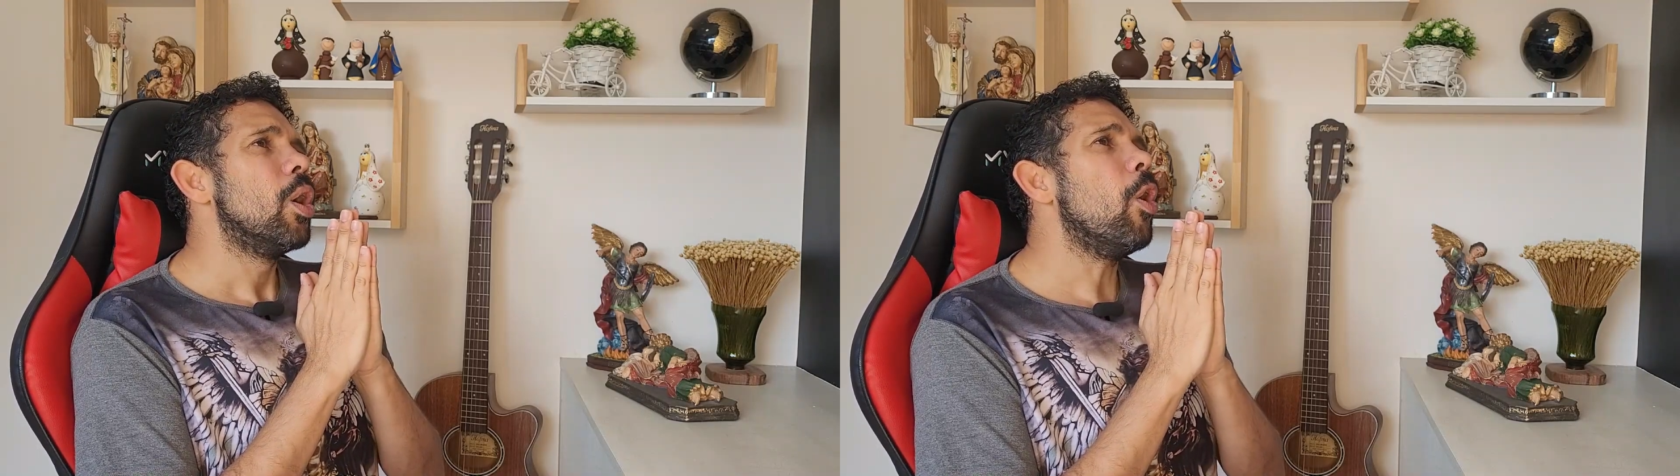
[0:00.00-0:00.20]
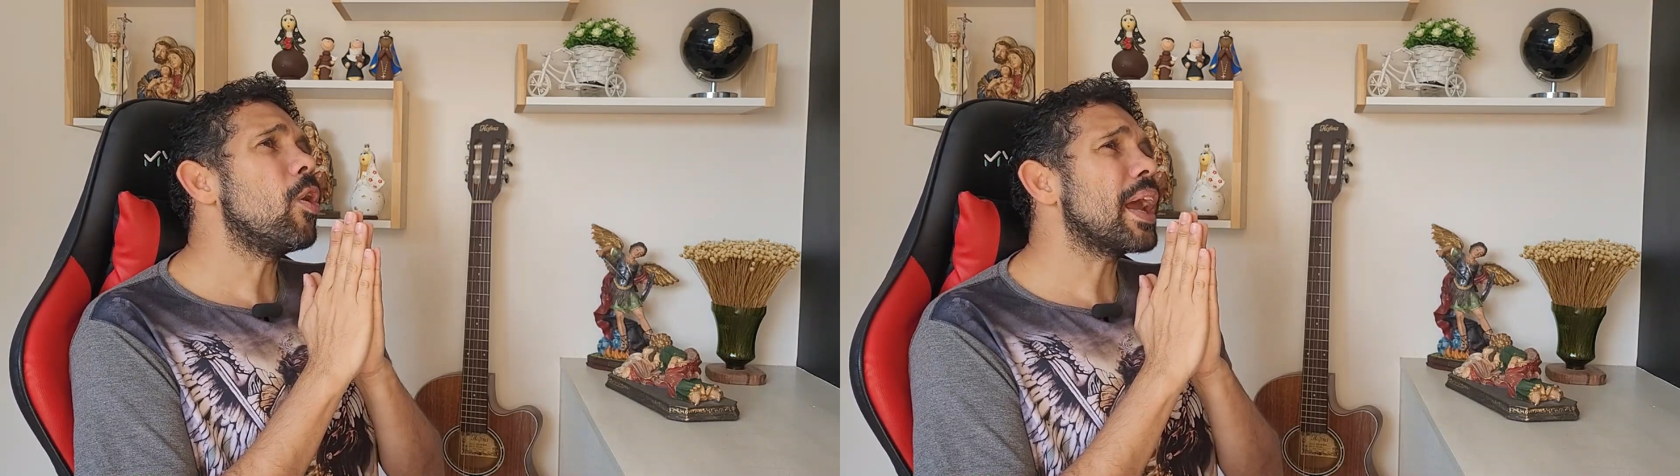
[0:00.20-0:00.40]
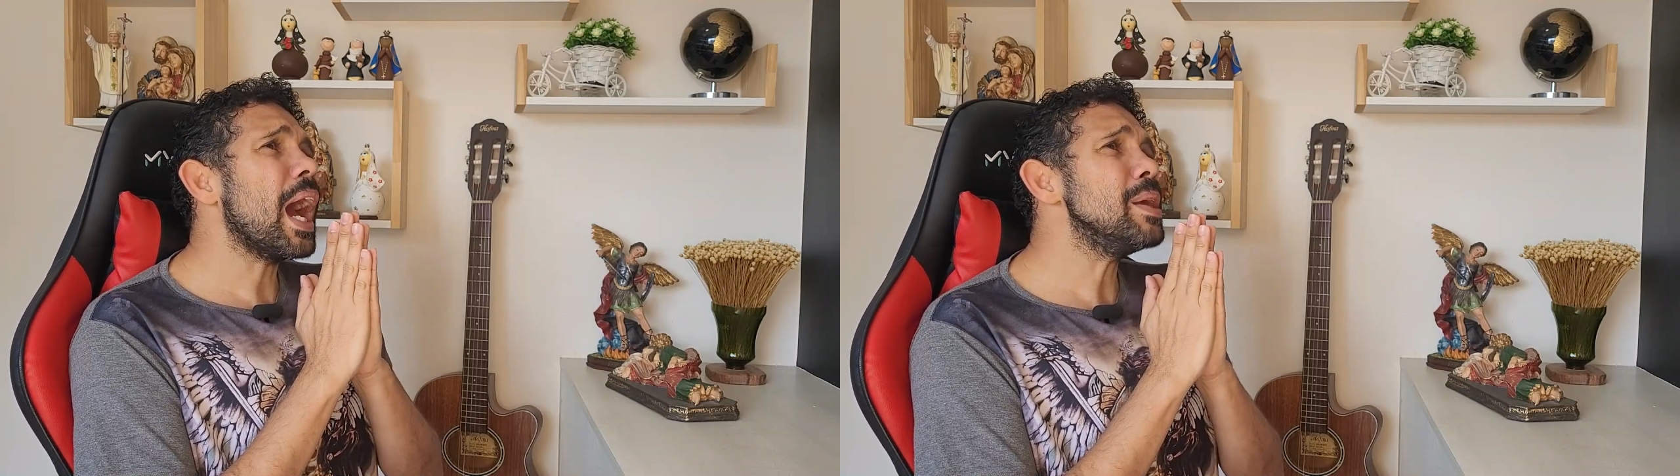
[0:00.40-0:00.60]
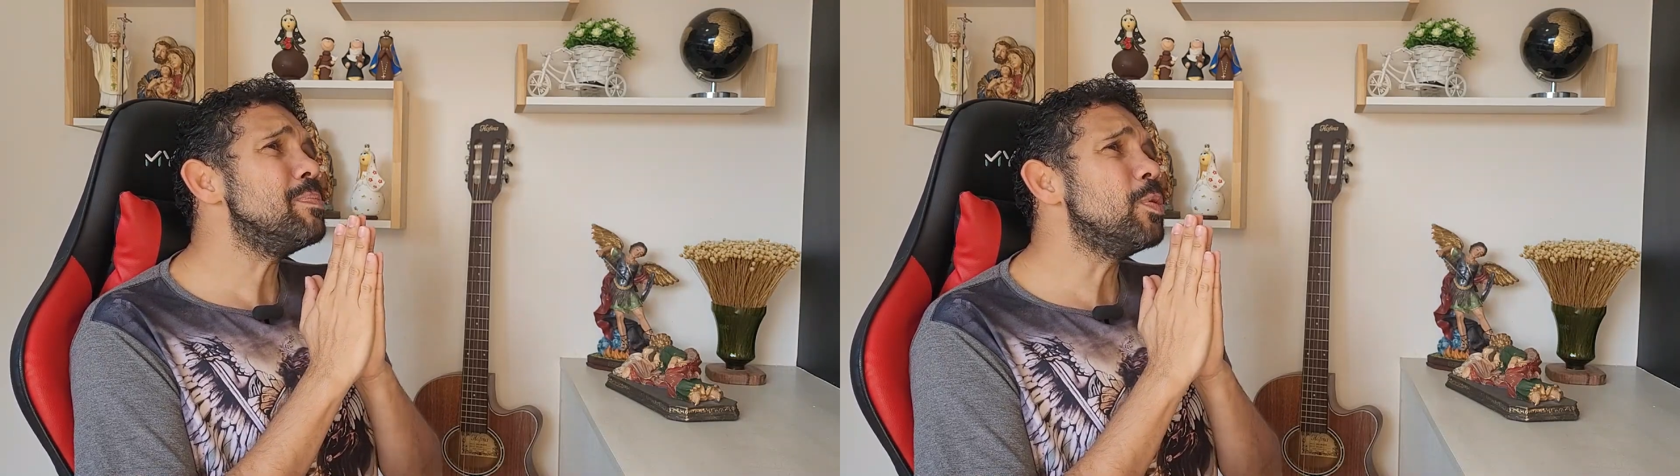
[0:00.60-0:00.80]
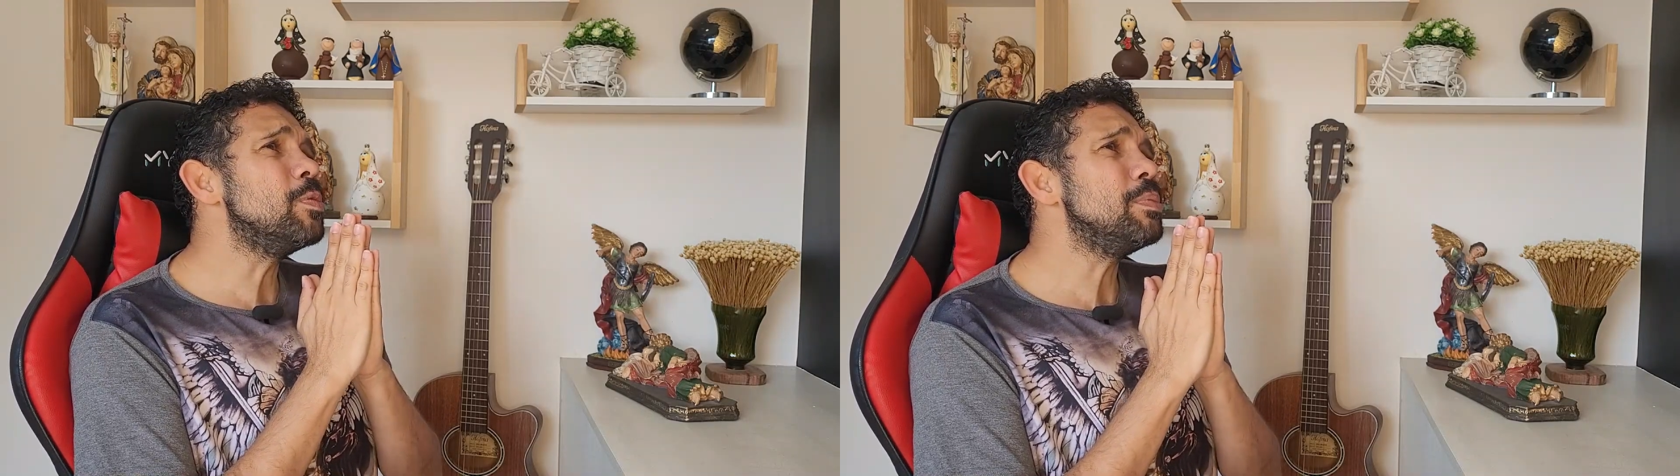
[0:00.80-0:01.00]
rogai
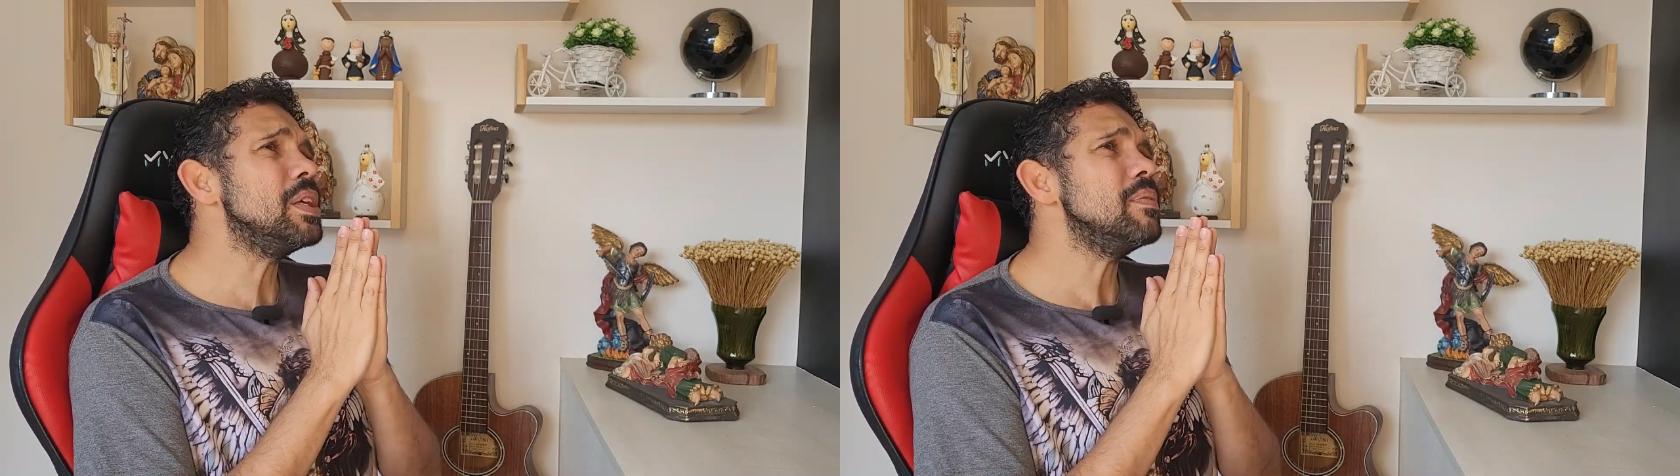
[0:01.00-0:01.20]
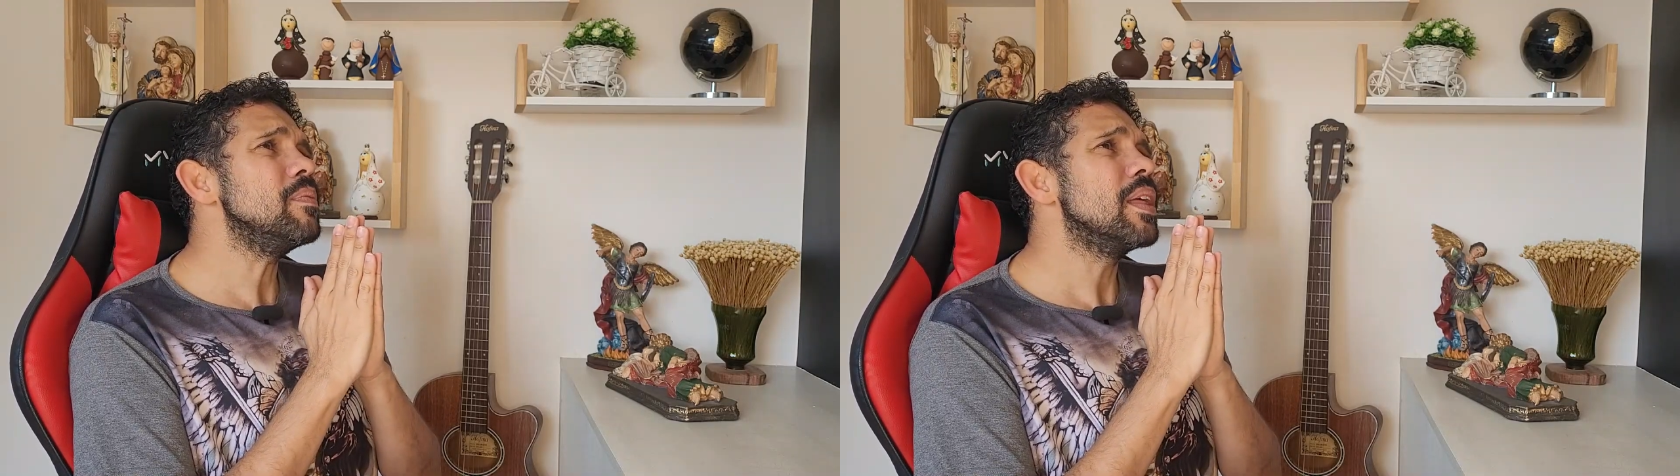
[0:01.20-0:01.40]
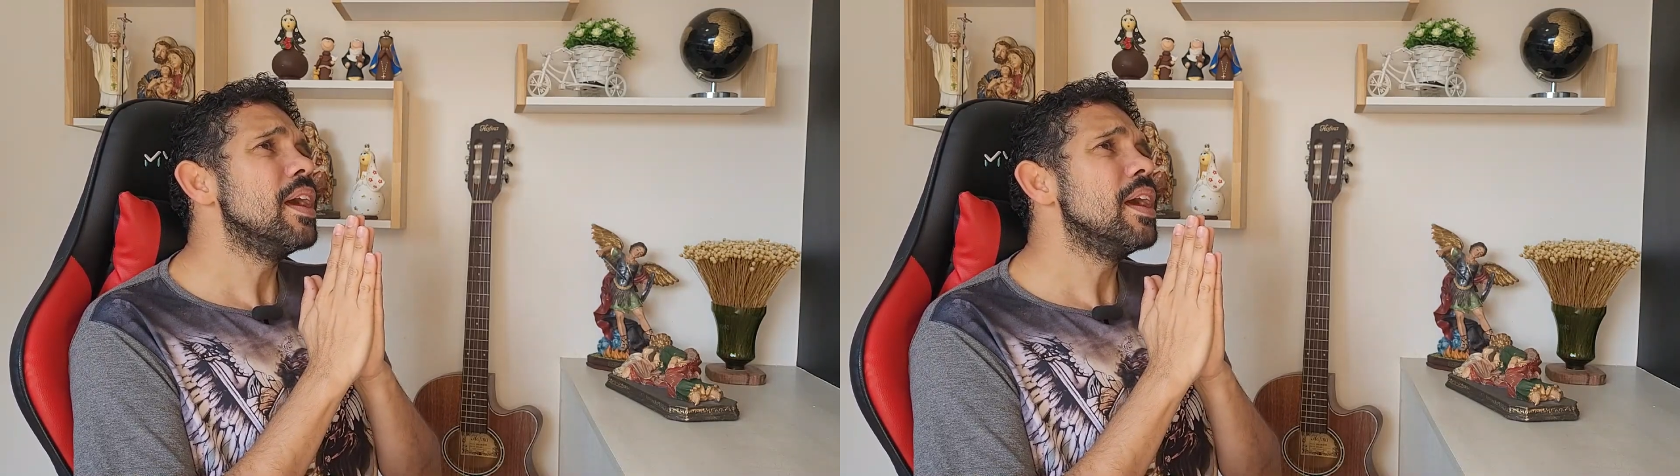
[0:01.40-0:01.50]
por mim